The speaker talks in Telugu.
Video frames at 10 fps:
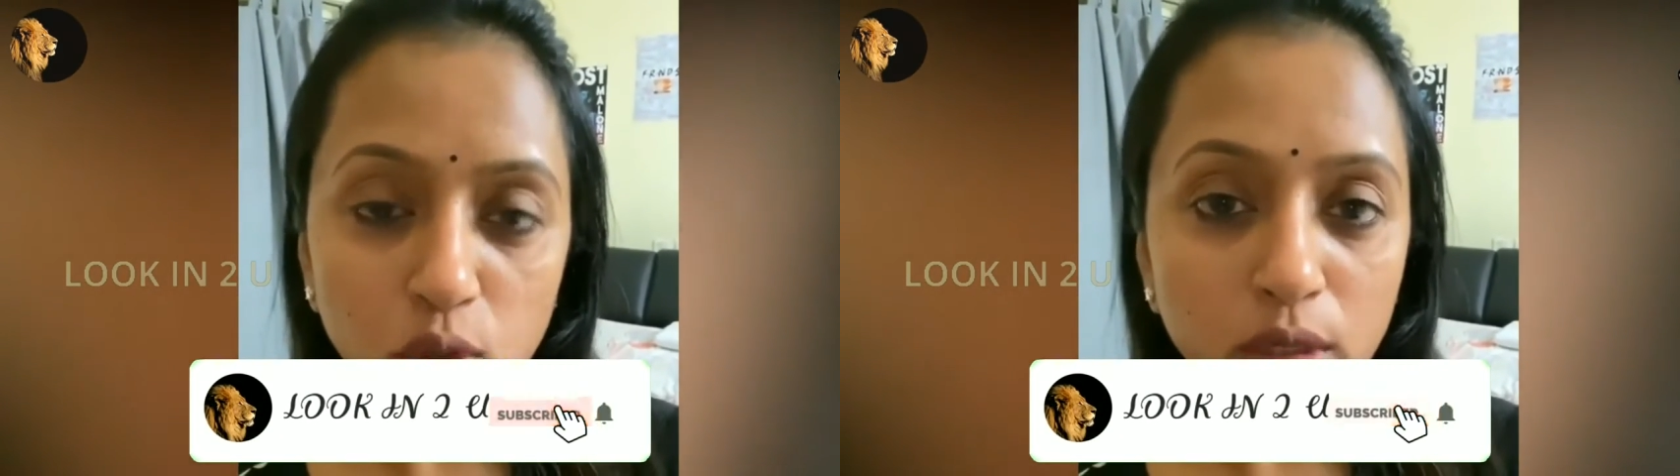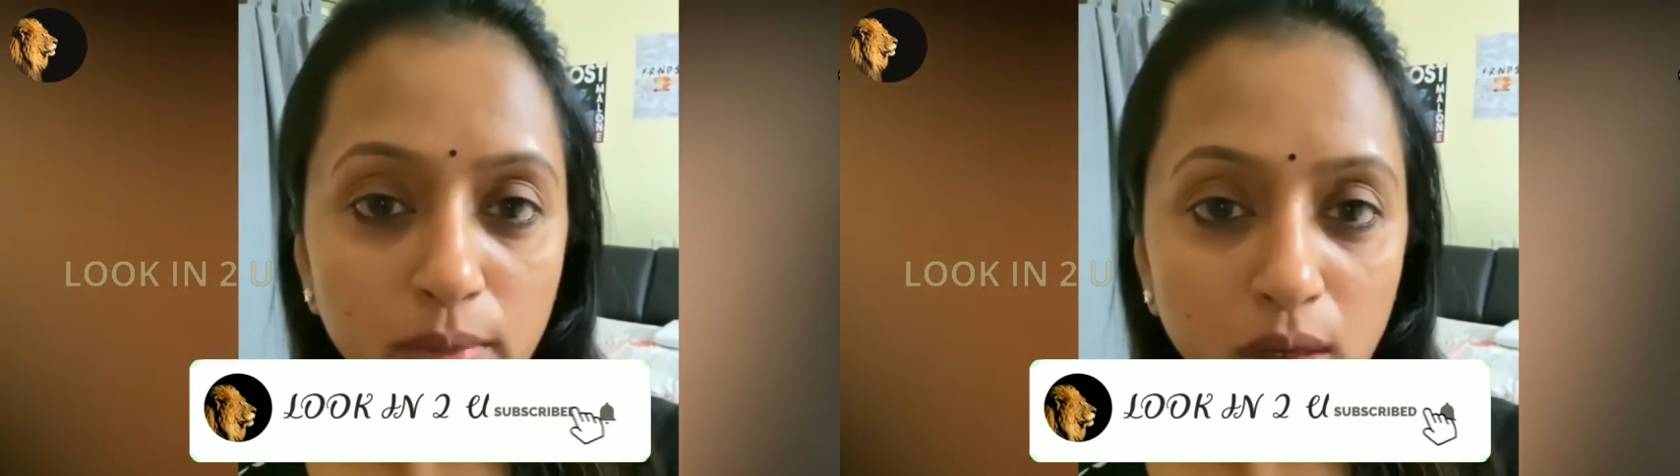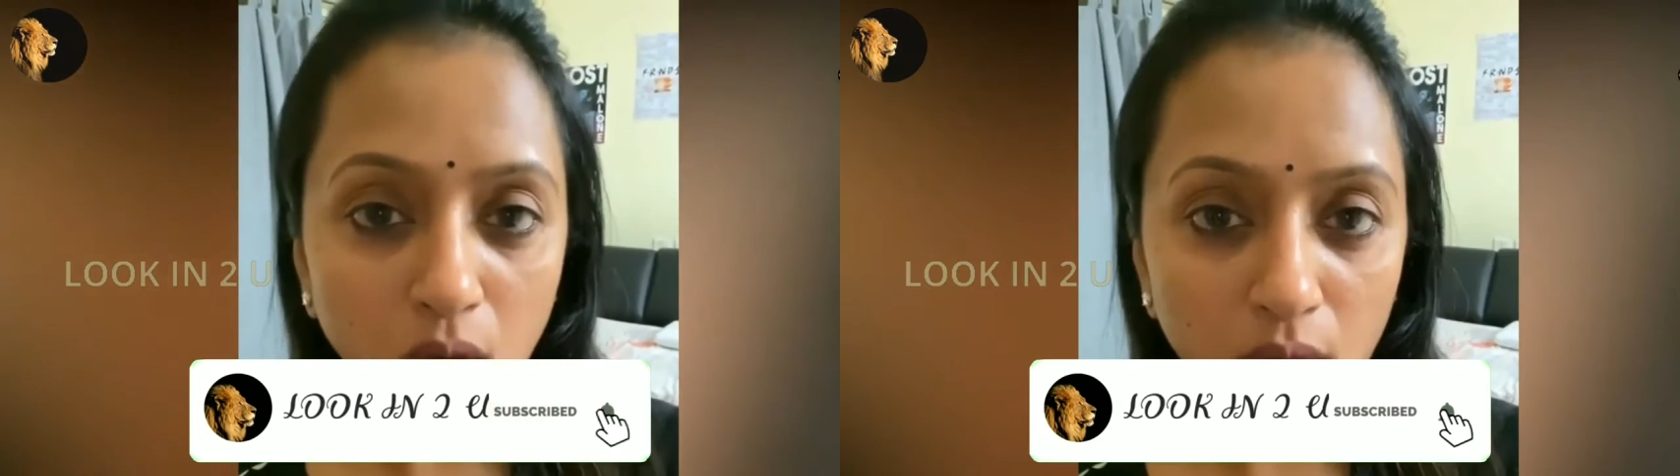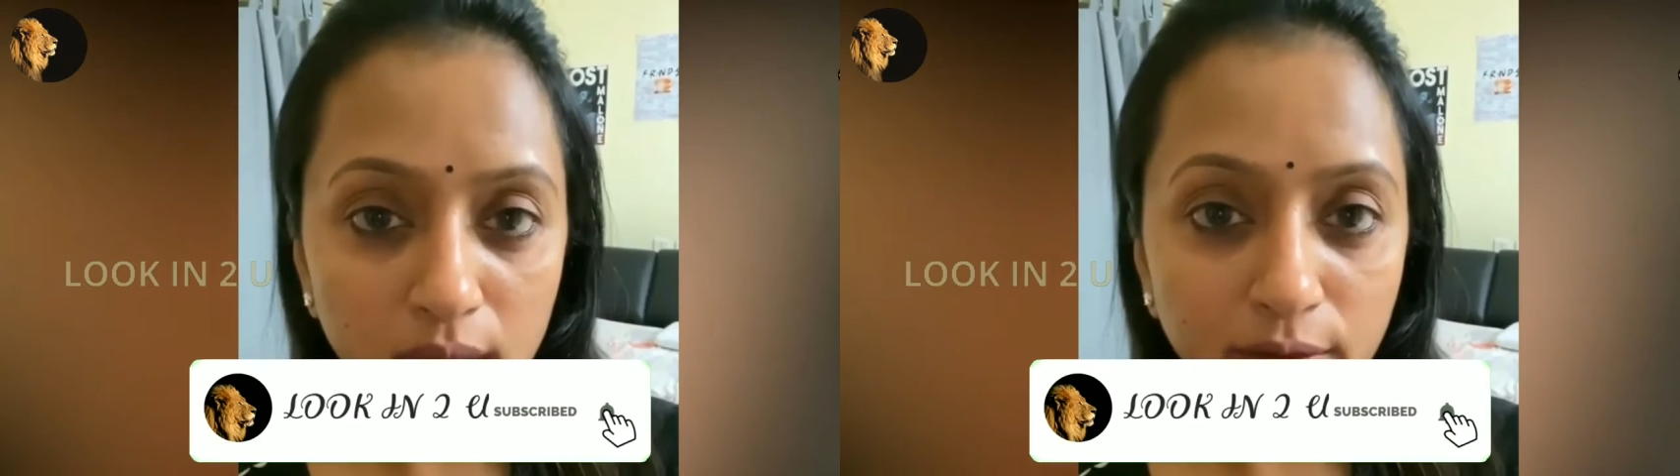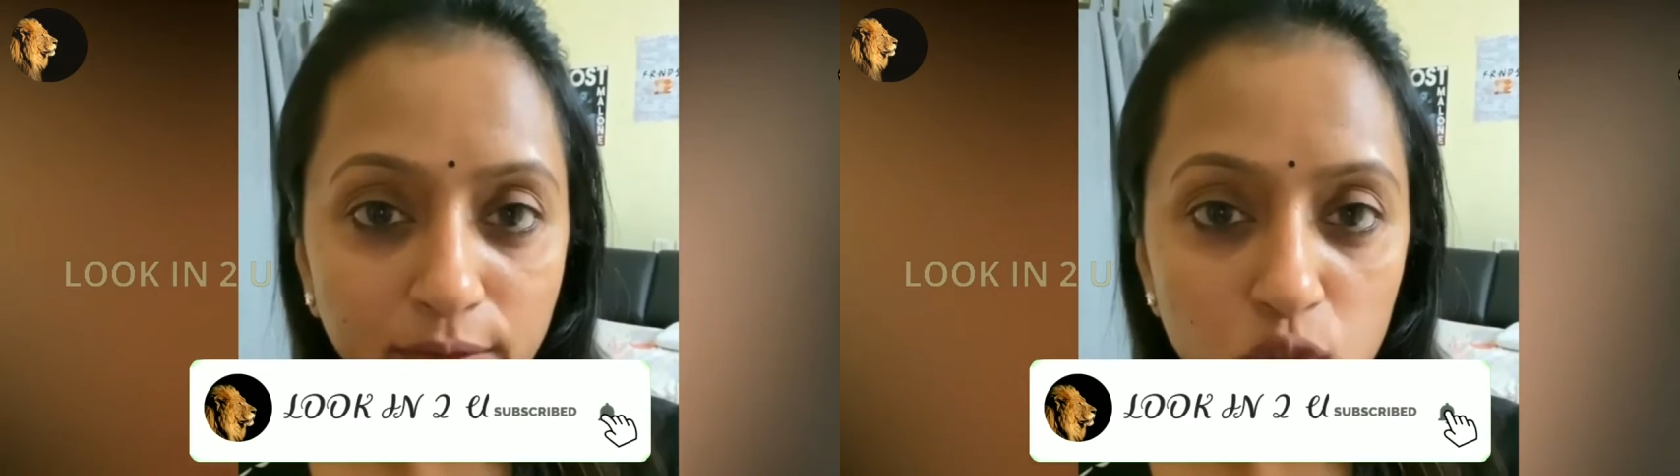లోకి మీరు
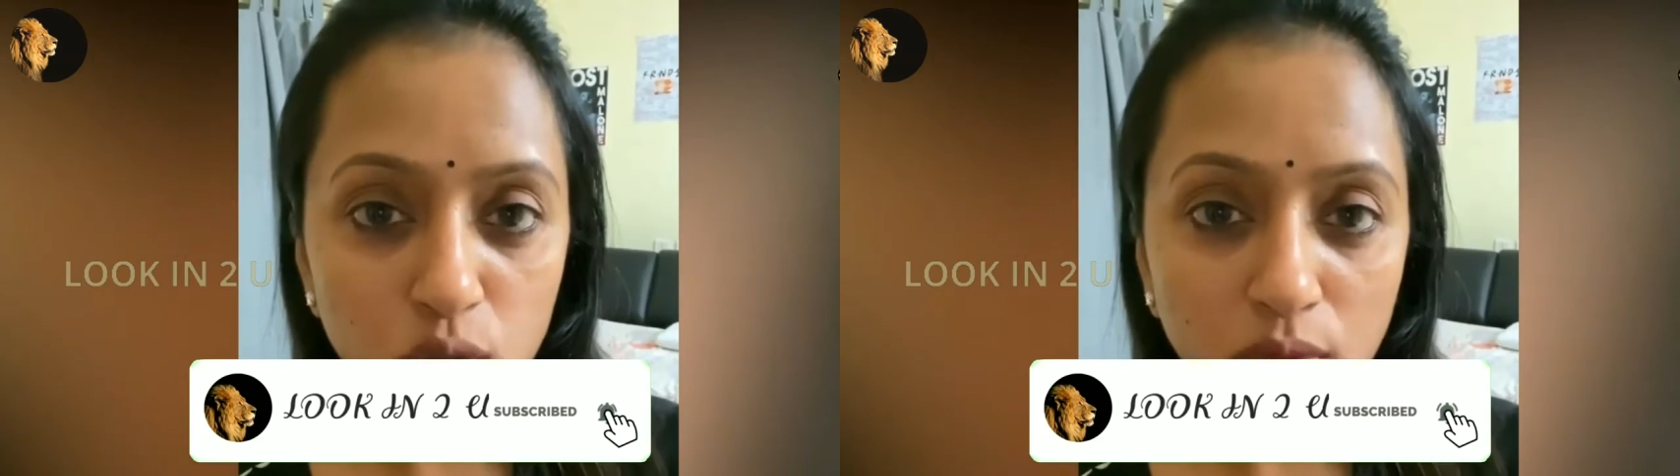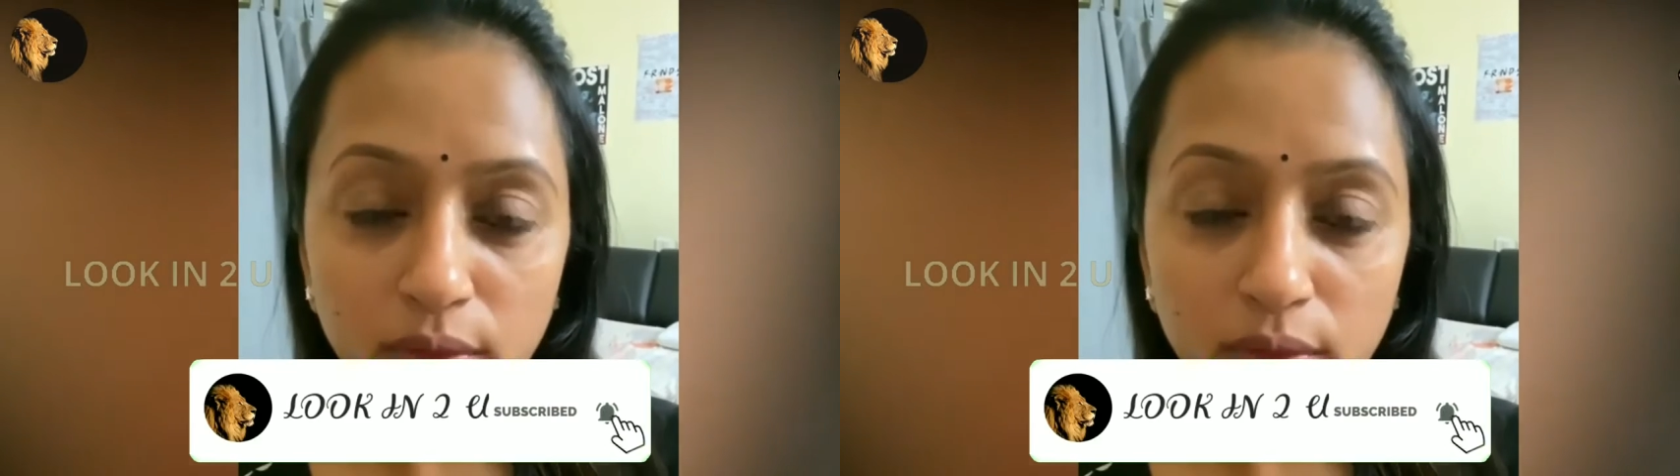లాగిన్ అవ్వచ్చు